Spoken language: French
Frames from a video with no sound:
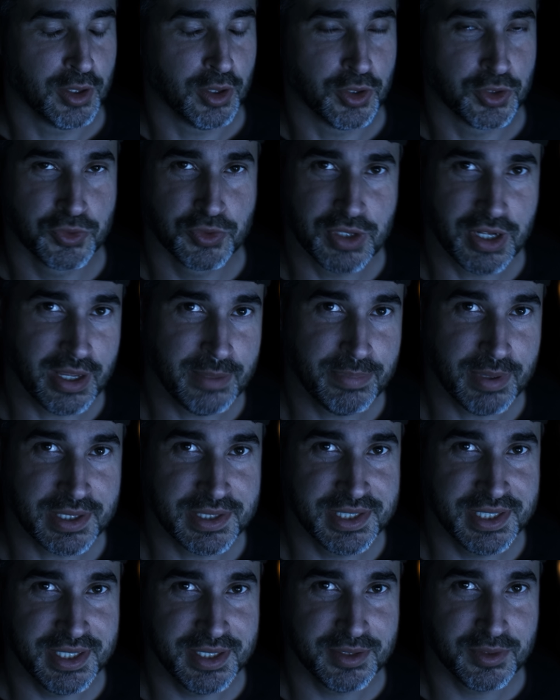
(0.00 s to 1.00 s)
je vous l'avais pas
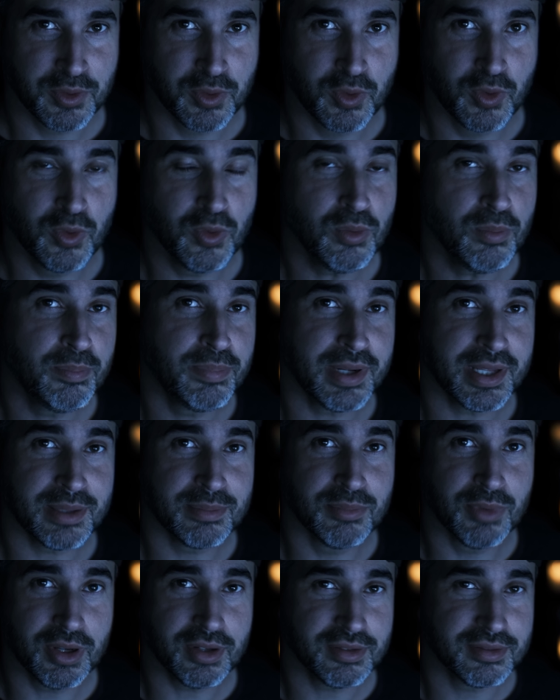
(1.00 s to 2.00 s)
dit,
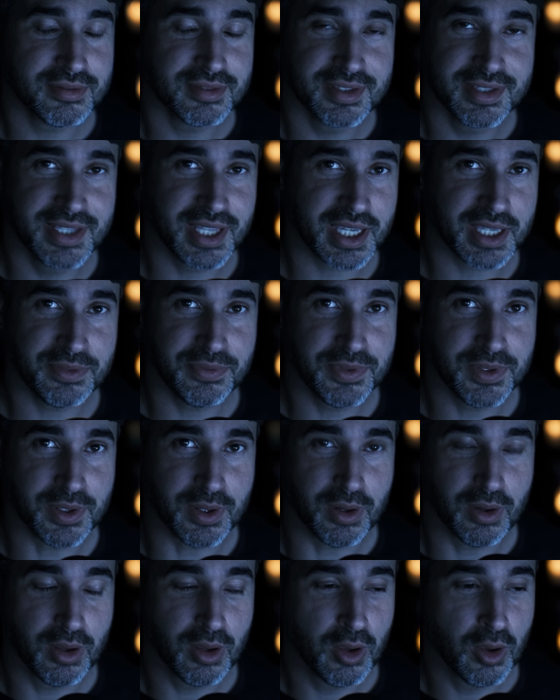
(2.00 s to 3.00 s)
complètement
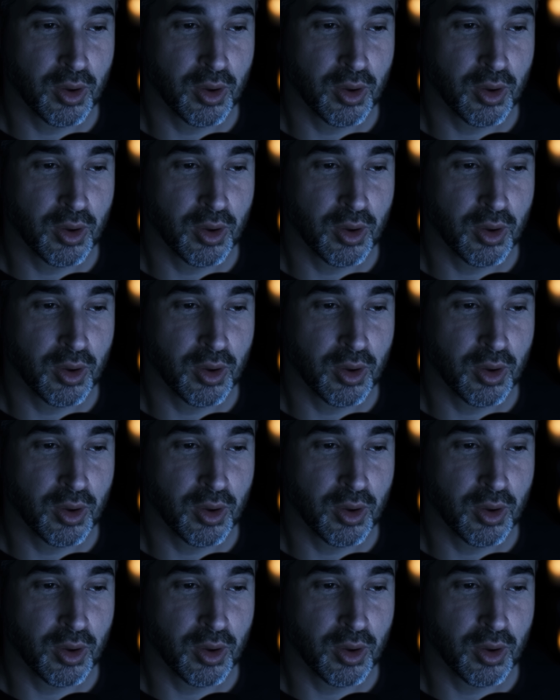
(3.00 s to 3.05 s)
terrifiant.